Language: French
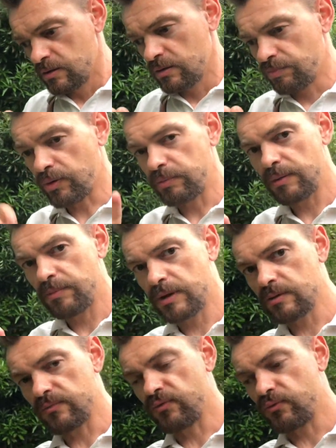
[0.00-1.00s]

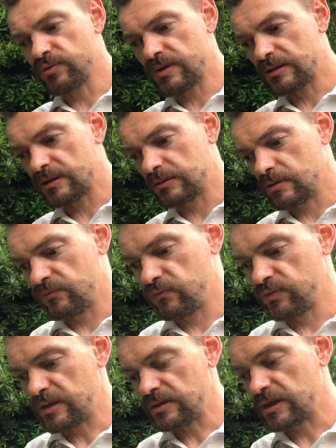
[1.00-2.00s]
Premièrement, vous
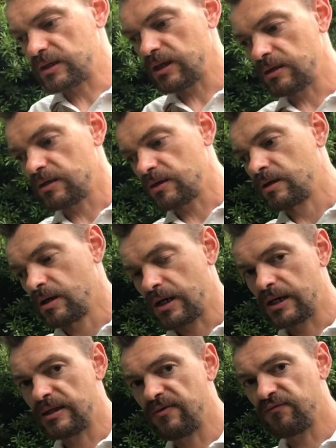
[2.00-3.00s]
vous, attaquez
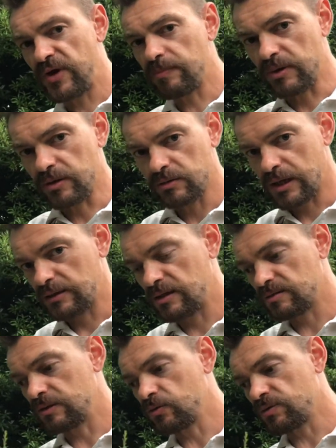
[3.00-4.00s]
à des faibles, à
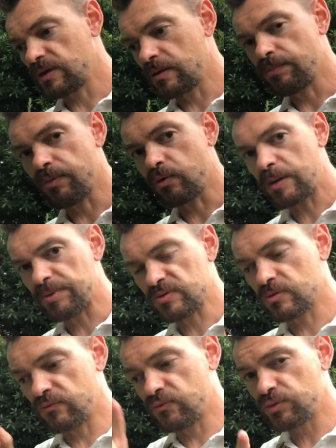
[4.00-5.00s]
des innocents. Pourquoi Parce
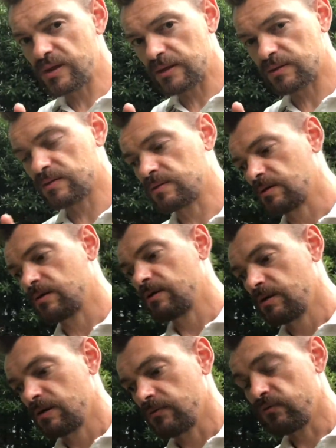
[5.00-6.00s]
que vous êtes,
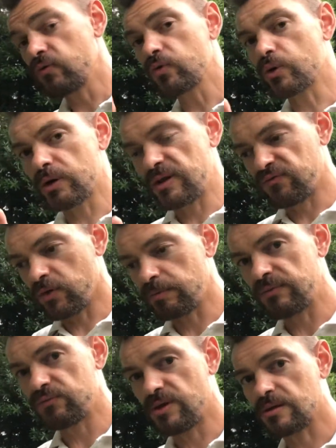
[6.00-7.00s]
vous vous croyez fort,
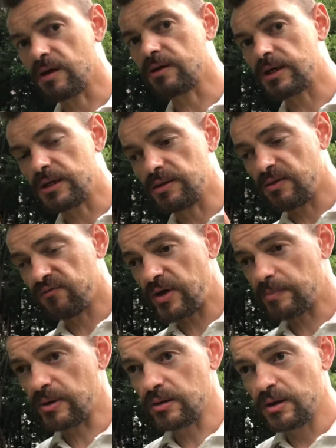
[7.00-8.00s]
mais vous êtes en réalité
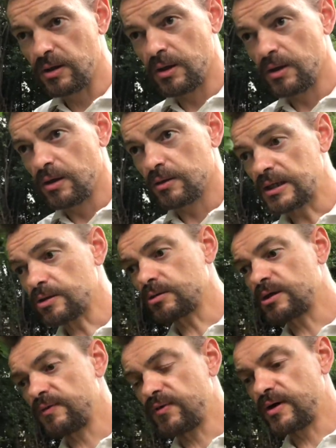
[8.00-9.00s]
faible. Quelqu'un
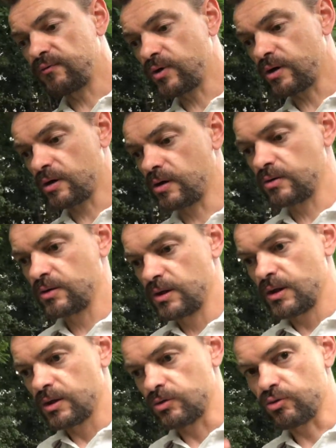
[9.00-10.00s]
qui va avoir
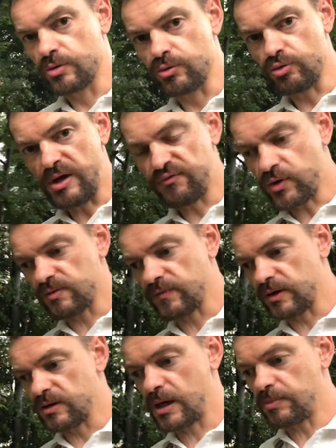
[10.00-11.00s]
euh, de, la force
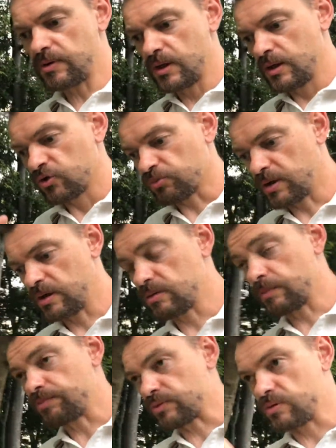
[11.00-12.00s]
véritable, je prends un
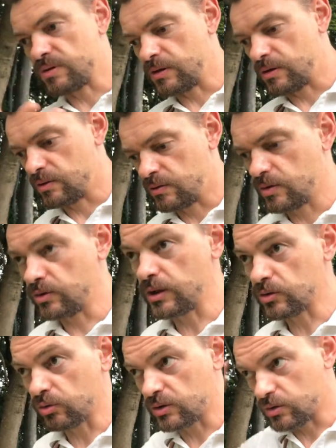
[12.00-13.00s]
exemple parce que c'est un, des
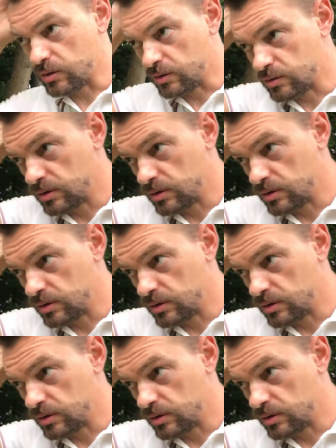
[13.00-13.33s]
trucs... Euh,